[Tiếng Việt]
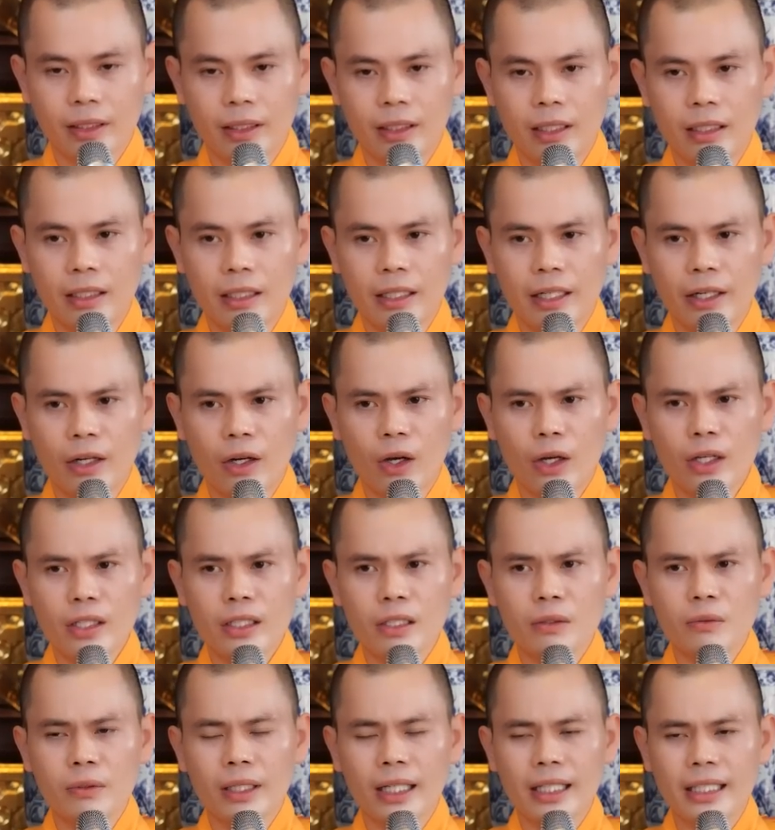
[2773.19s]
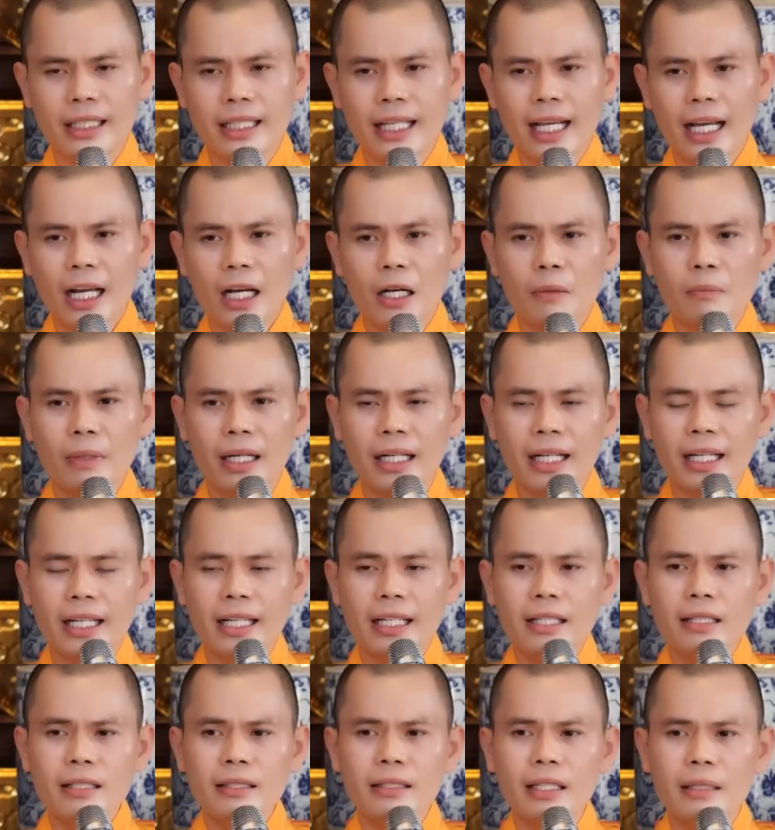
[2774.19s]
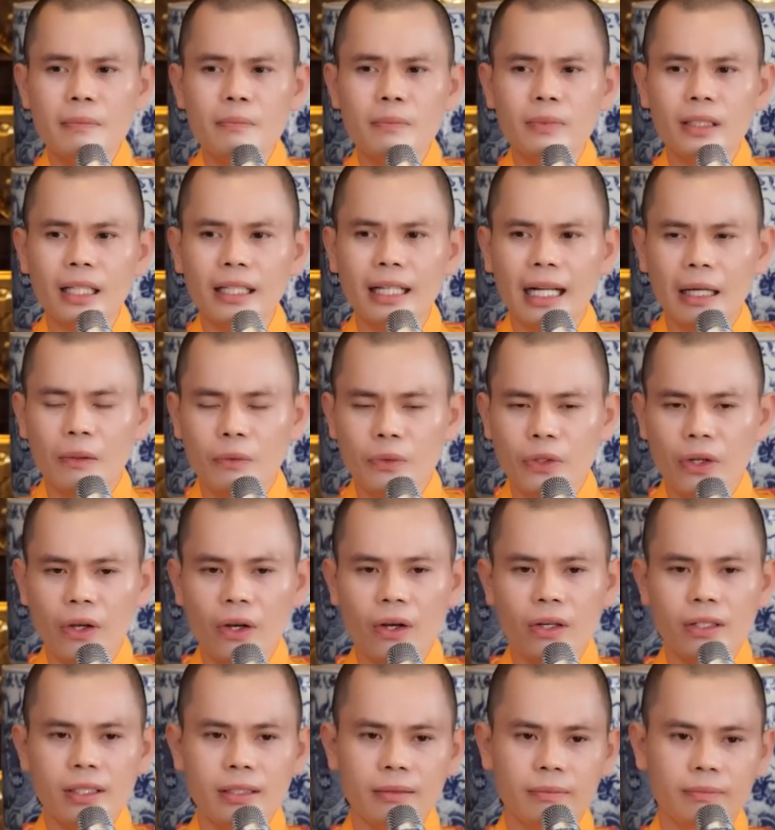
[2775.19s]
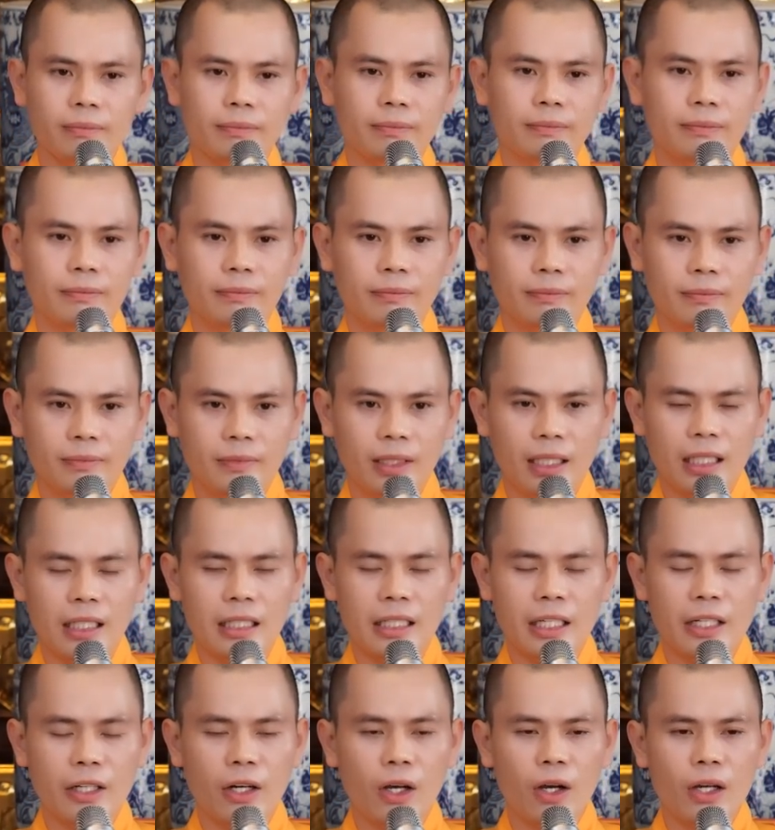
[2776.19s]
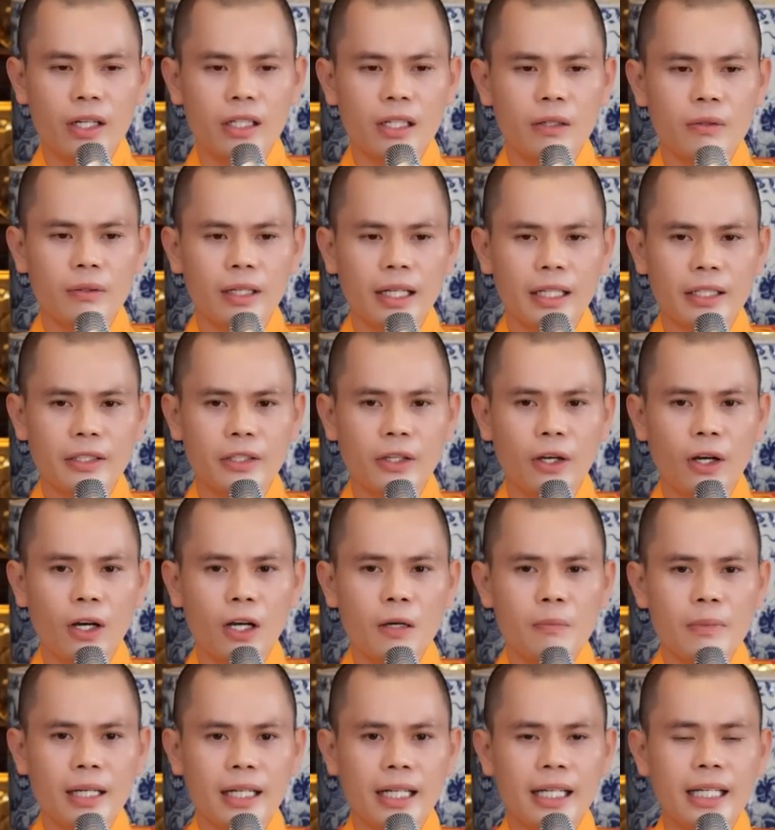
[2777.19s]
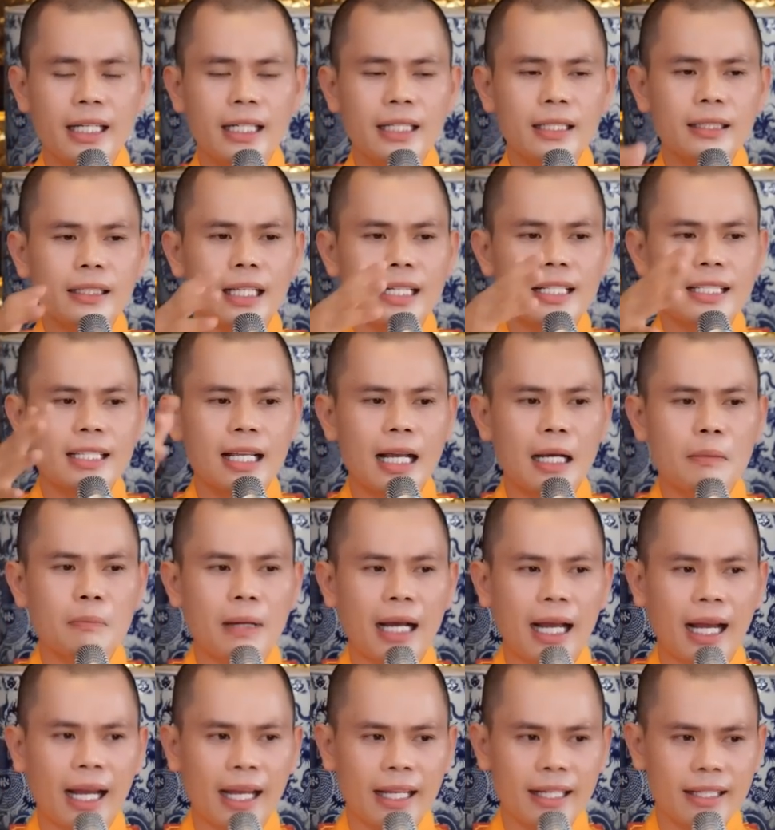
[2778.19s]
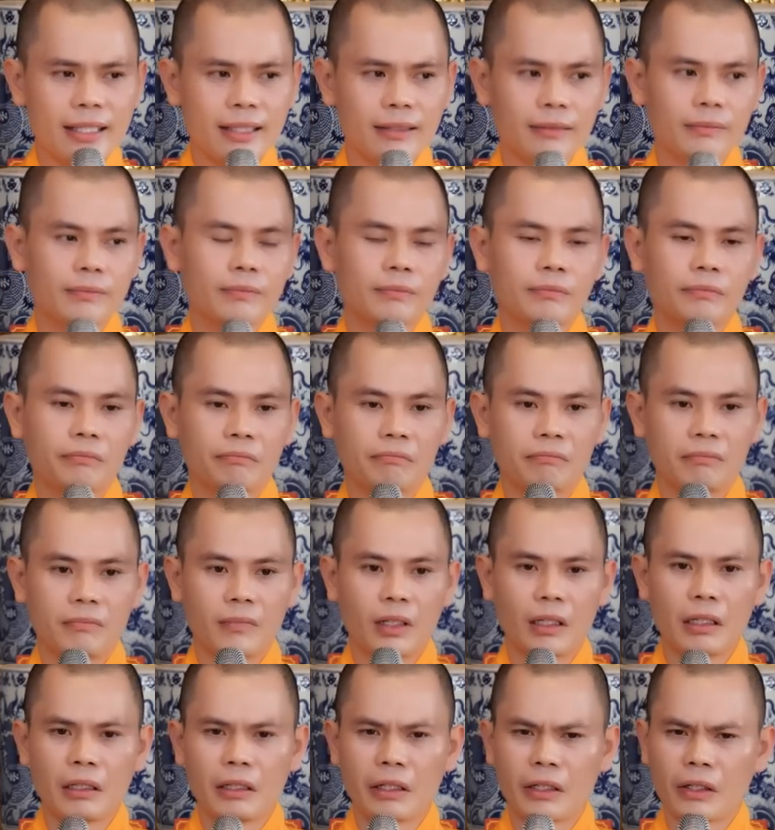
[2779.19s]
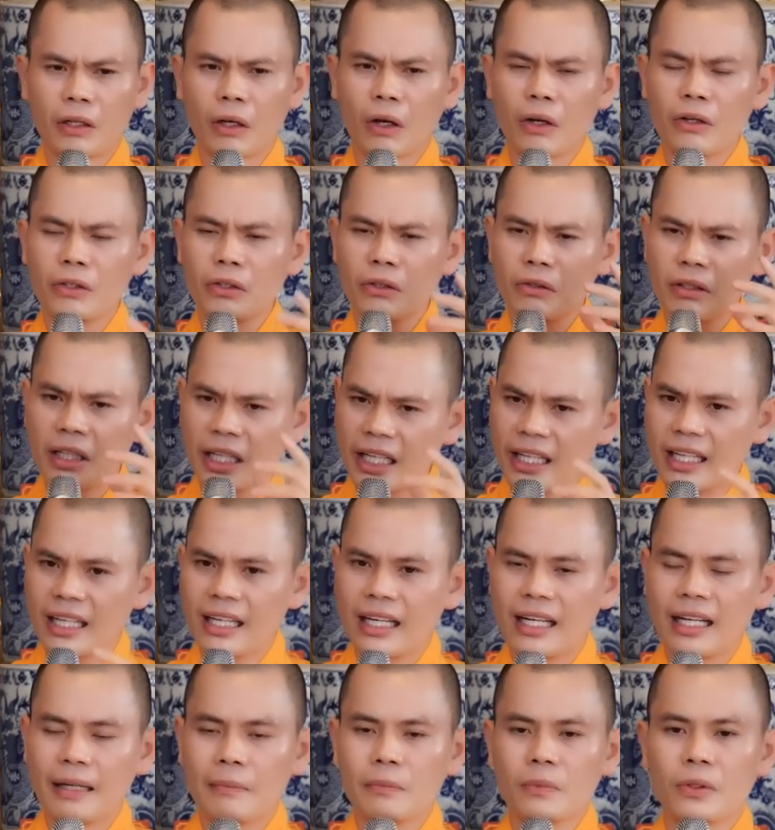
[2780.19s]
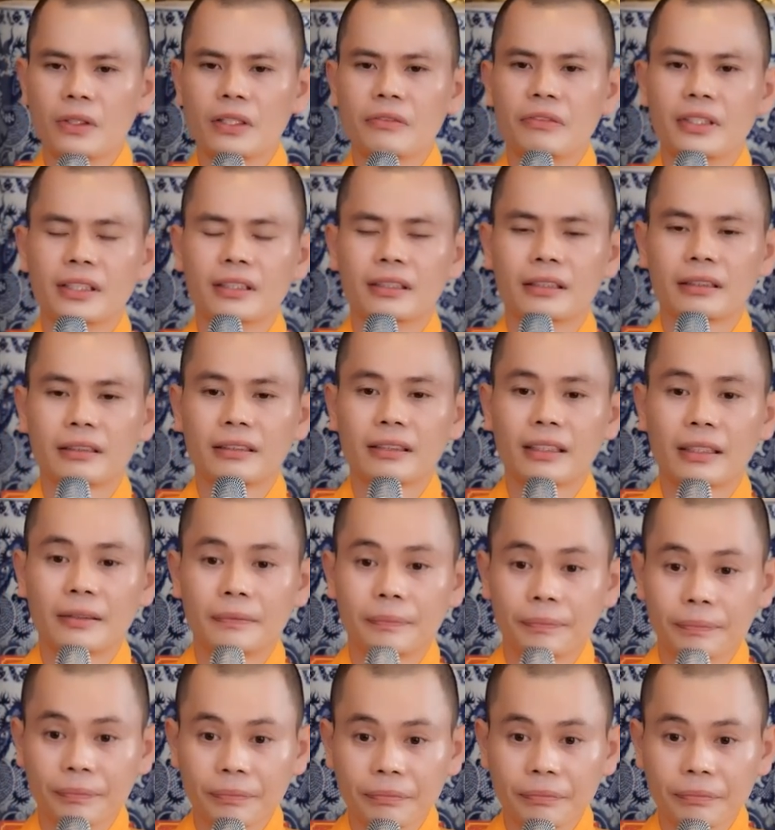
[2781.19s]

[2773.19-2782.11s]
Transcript: Lời nói không là dao mà khiến tim ta đau nhói. Lời nói không là gió mà khiến ta sa mãi. Lời nói nó ghê lắm cái Phật tử ạ.